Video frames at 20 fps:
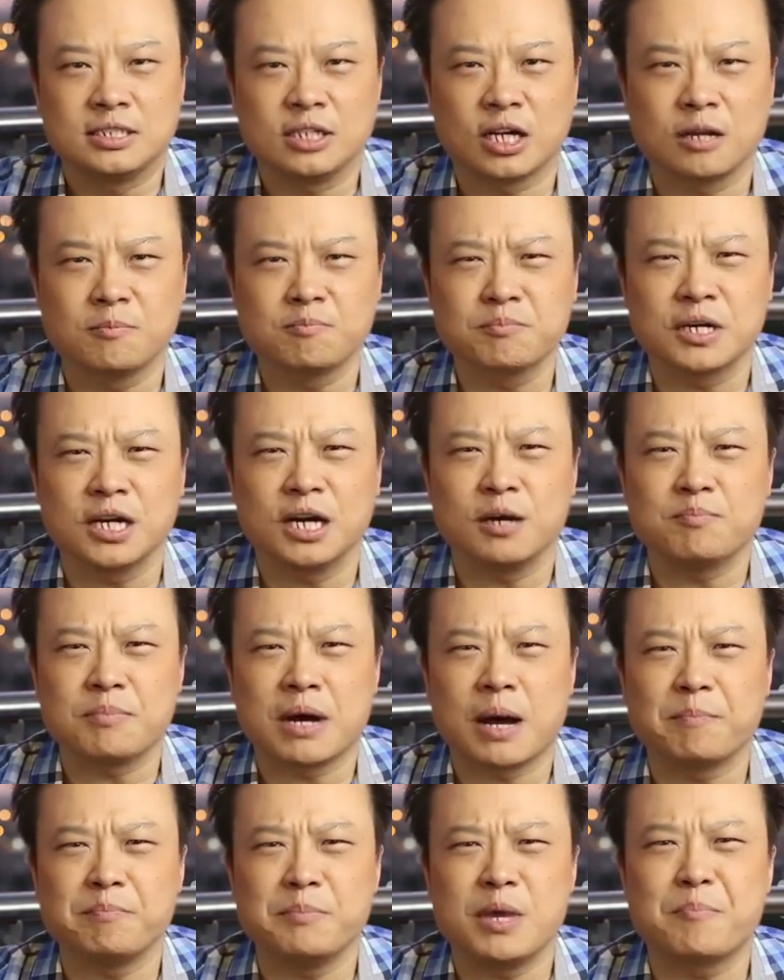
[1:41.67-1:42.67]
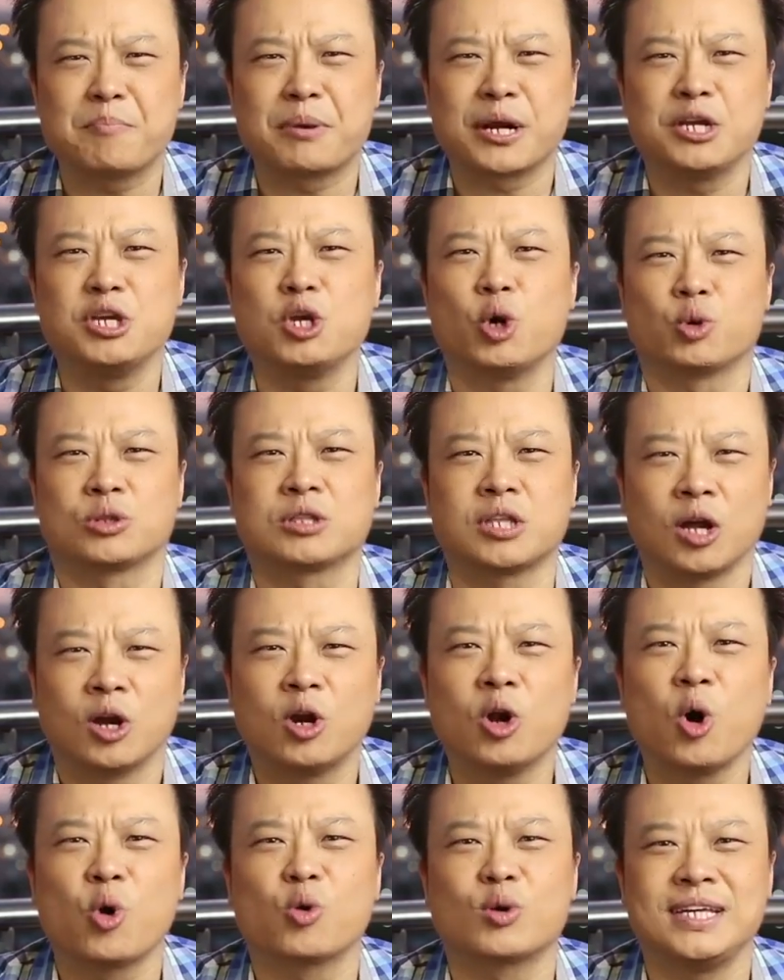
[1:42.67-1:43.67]
ฉันเกิดมามีประโยชน์ต่อ
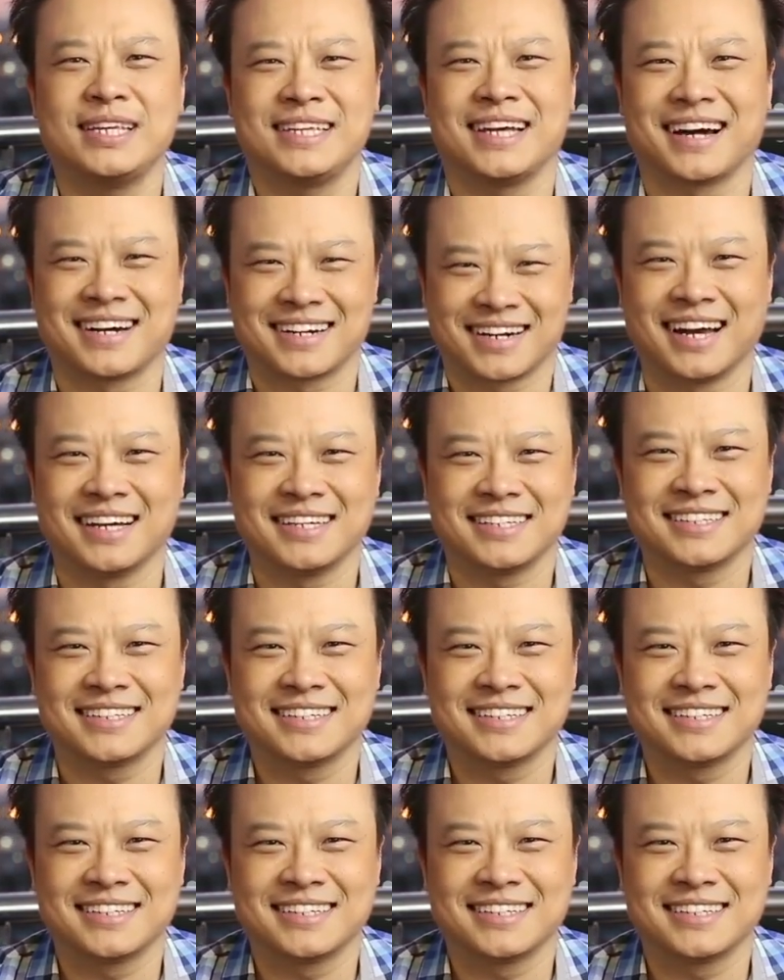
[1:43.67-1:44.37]
โลกนี้อย่างไร